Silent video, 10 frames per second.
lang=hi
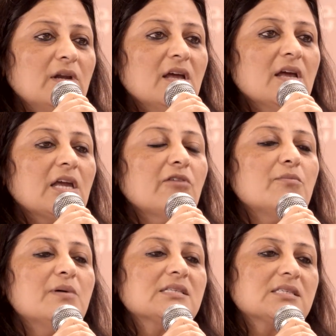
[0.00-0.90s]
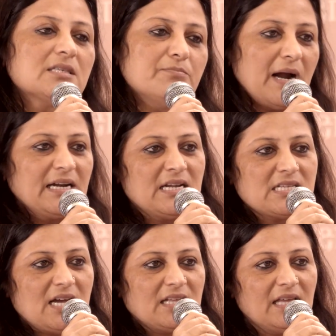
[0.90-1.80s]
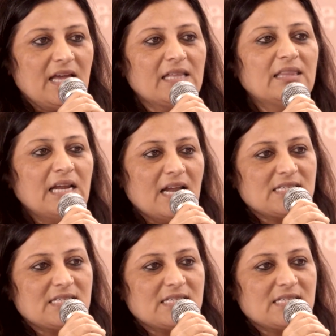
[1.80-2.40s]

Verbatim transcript: जोन कि वो बस बांटना चाहते हैं